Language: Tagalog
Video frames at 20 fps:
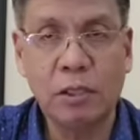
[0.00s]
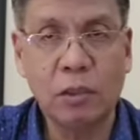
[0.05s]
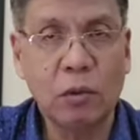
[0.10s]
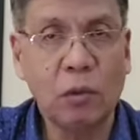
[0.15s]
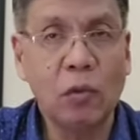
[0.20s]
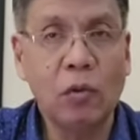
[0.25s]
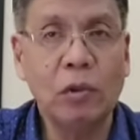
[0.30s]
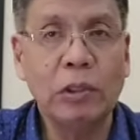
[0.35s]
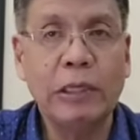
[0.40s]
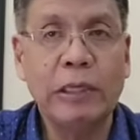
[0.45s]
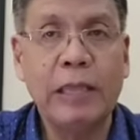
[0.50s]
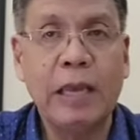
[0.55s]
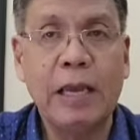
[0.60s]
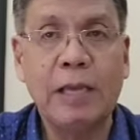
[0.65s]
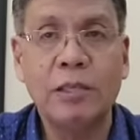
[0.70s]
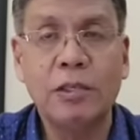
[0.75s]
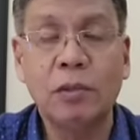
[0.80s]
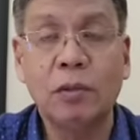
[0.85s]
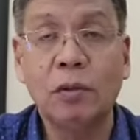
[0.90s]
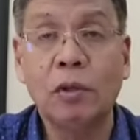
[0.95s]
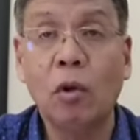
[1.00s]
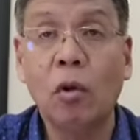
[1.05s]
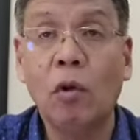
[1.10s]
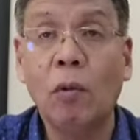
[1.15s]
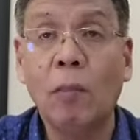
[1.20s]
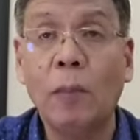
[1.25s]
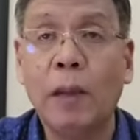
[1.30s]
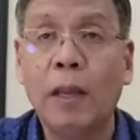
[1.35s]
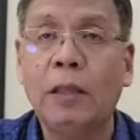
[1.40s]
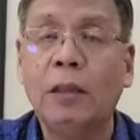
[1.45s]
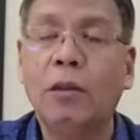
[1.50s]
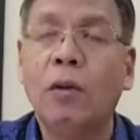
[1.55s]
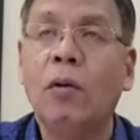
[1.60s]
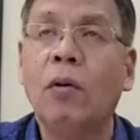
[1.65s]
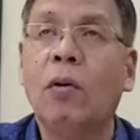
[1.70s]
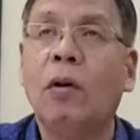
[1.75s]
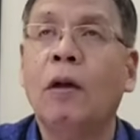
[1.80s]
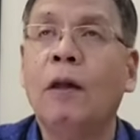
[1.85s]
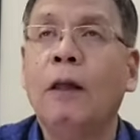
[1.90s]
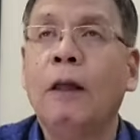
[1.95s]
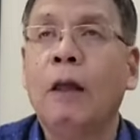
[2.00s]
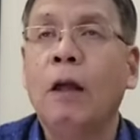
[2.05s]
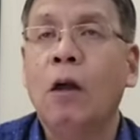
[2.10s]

scrutinize yung dokumento.